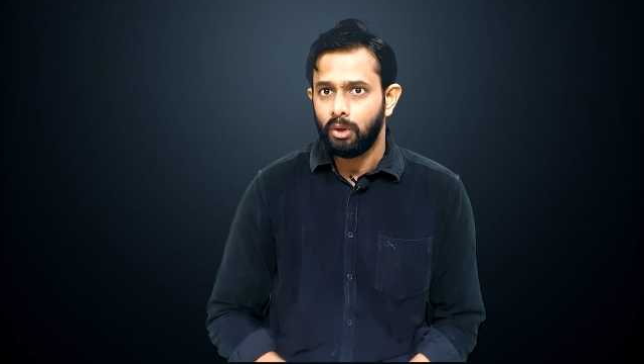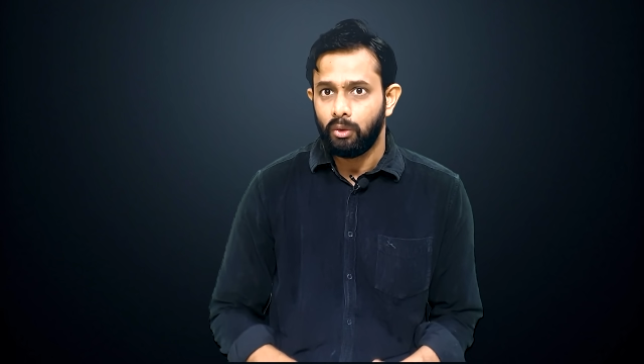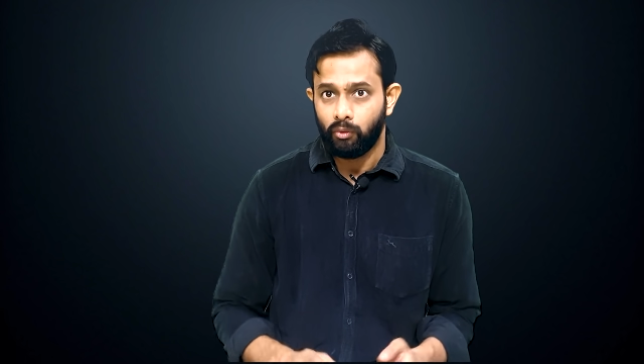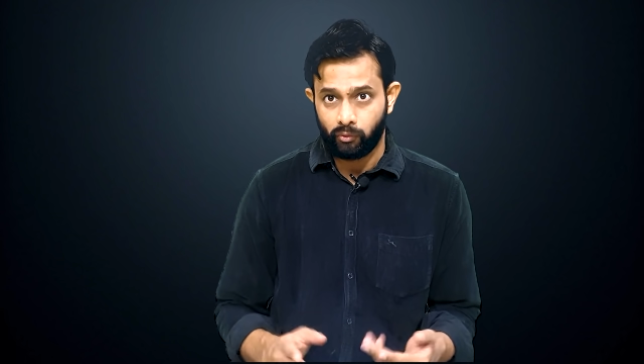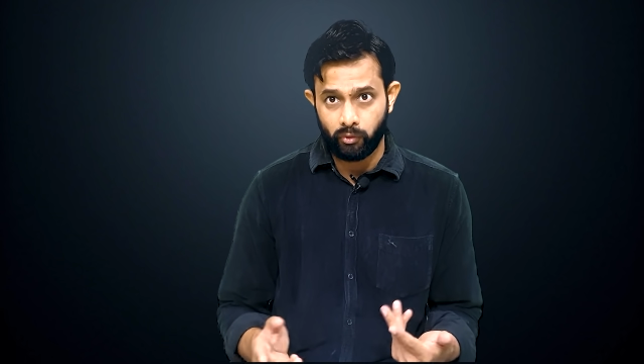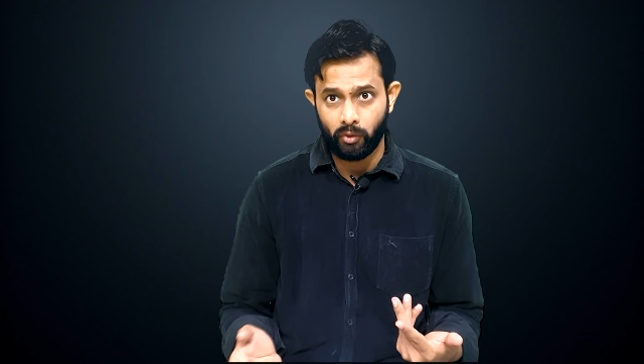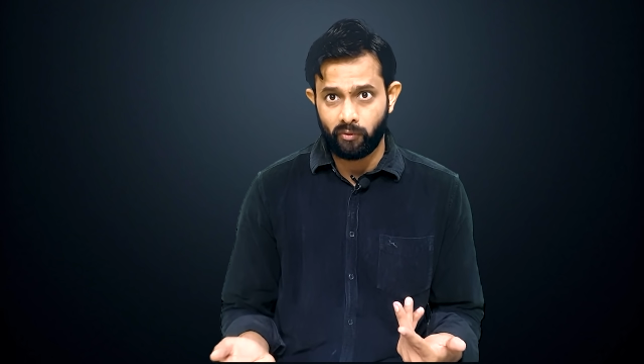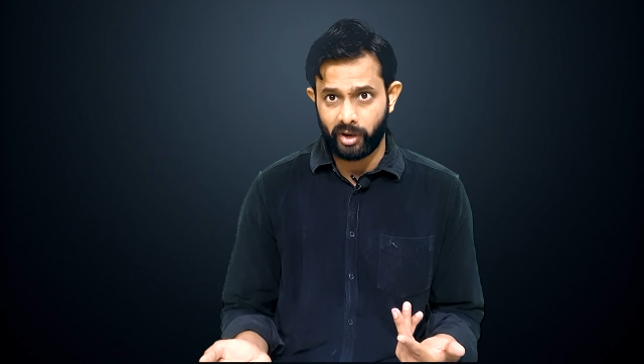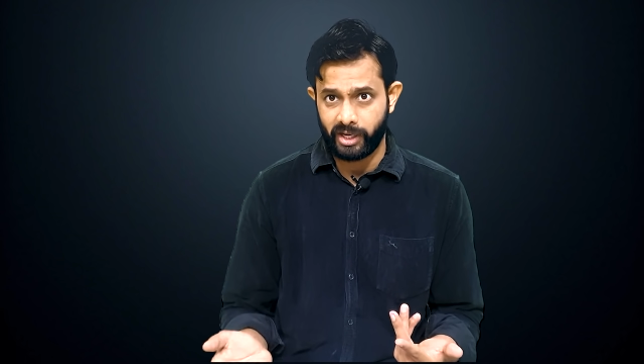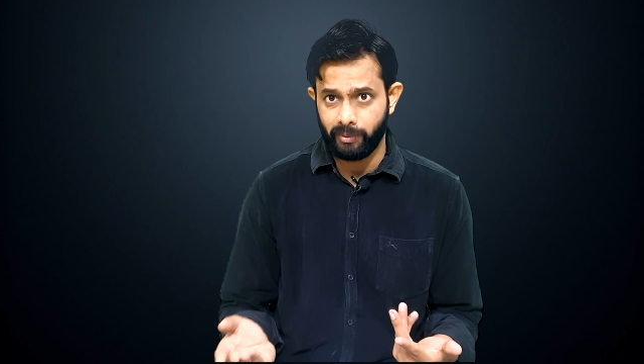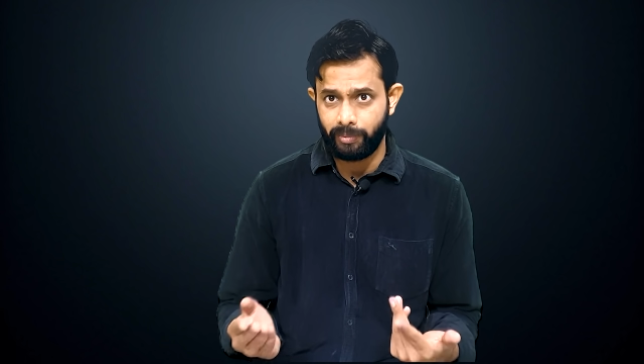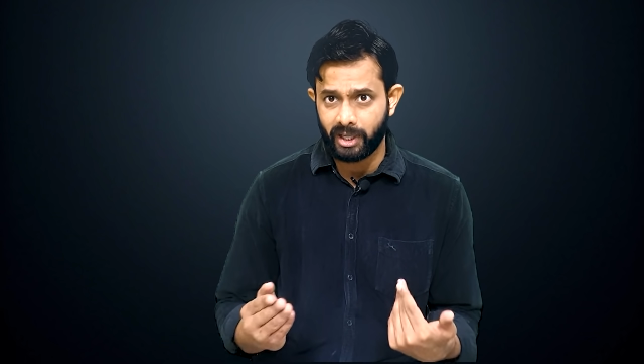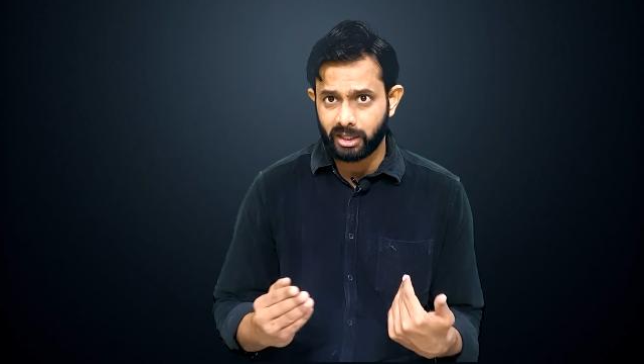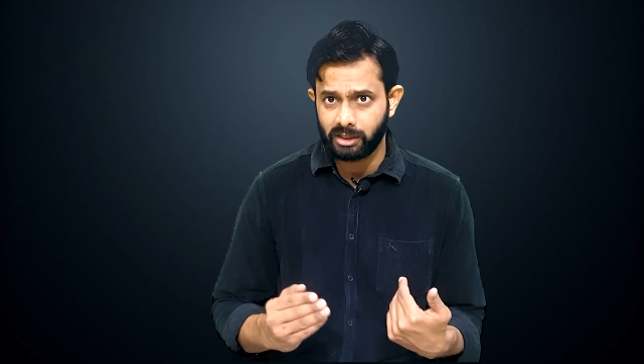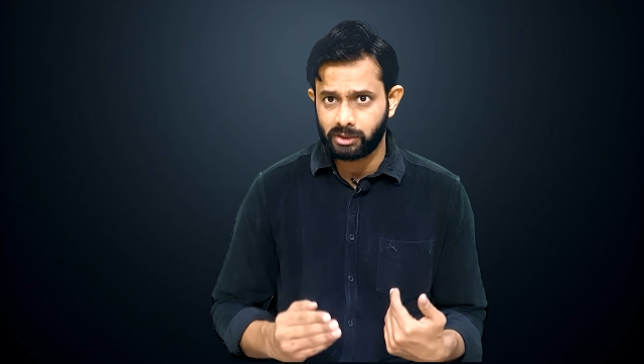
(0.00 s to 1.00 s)
वो वहीं
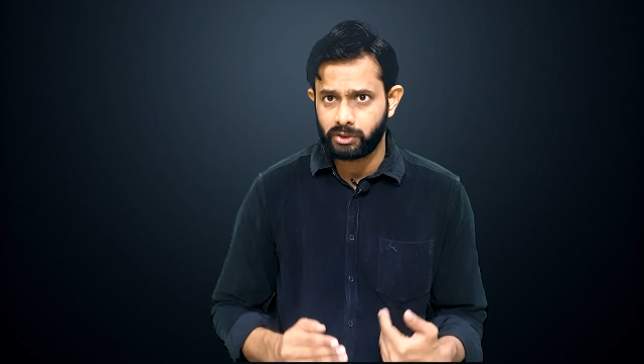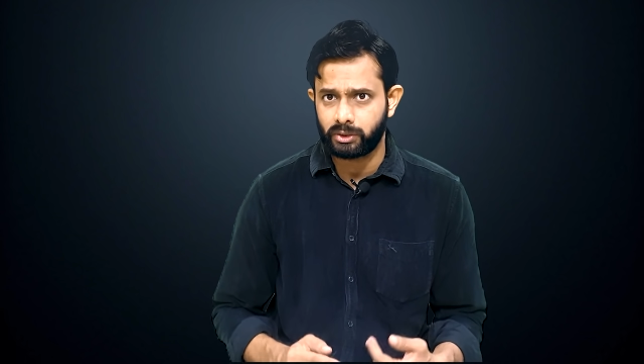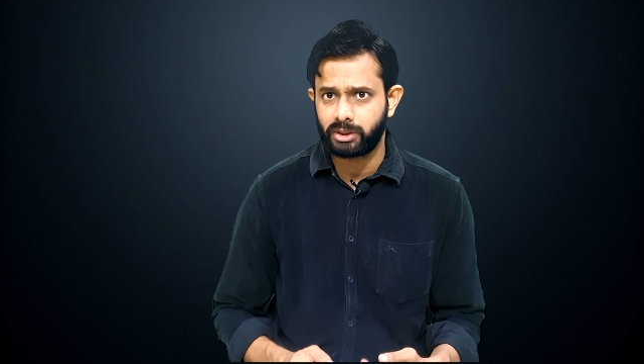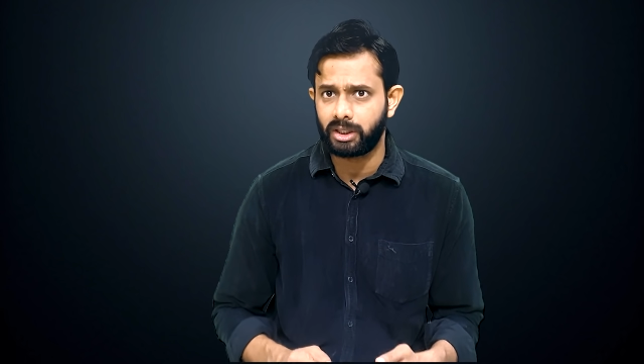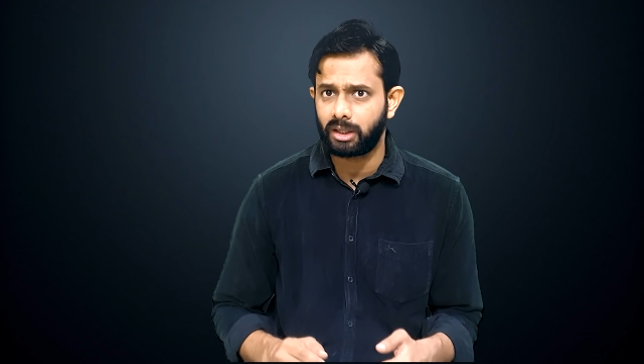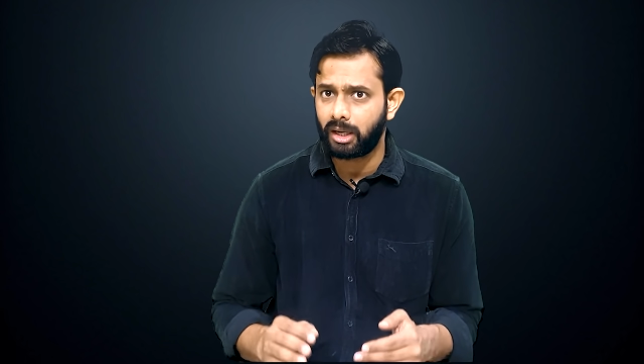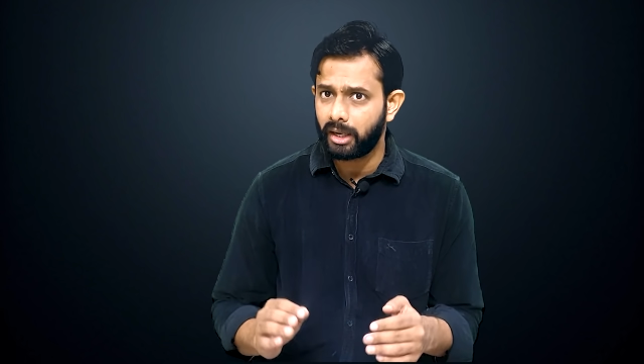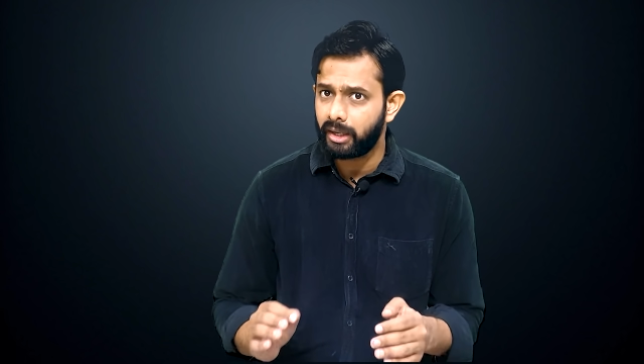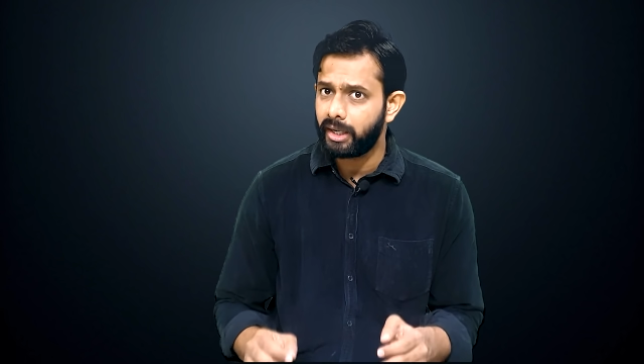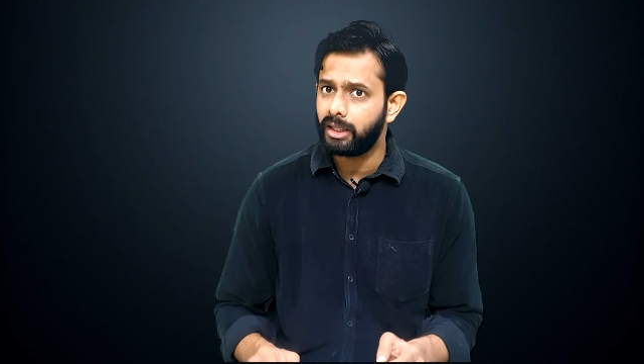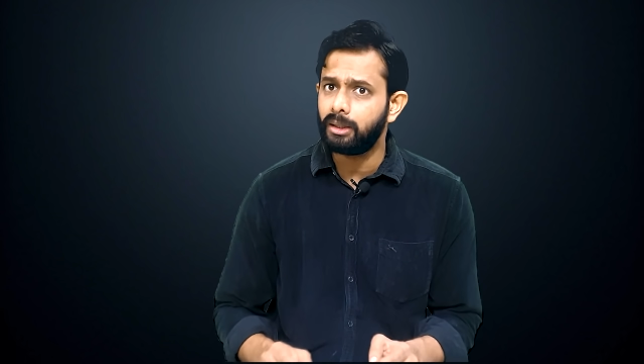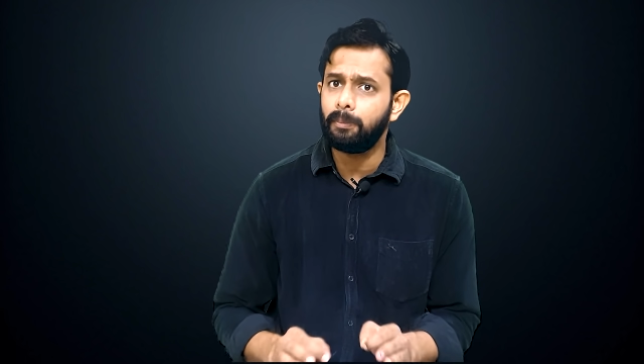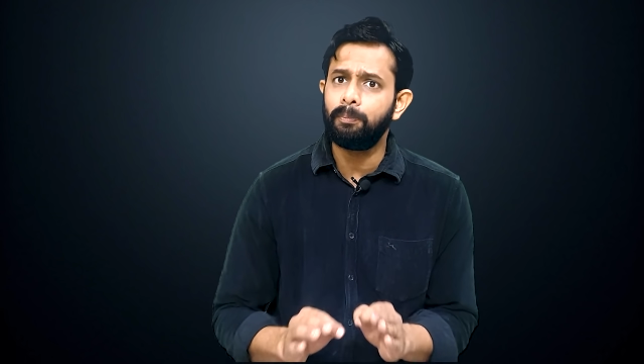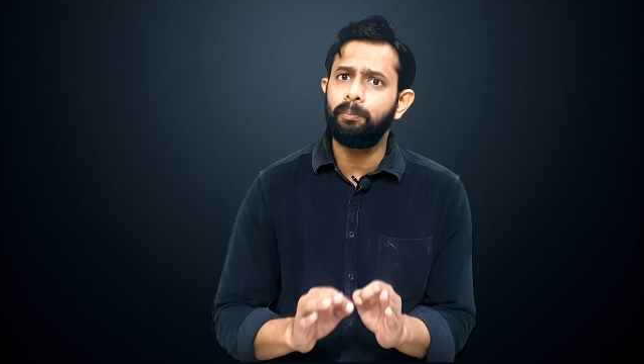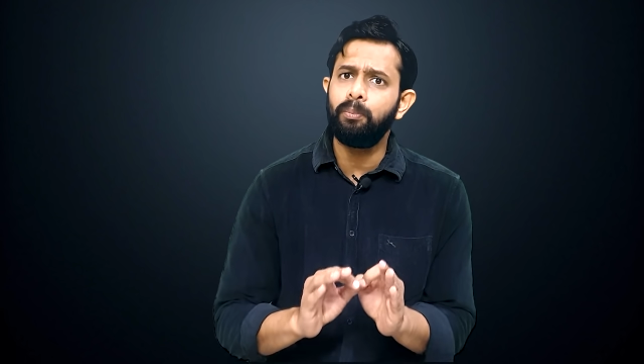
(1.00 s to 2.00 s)
पर कंस्ट्रक्शन कर रहे थे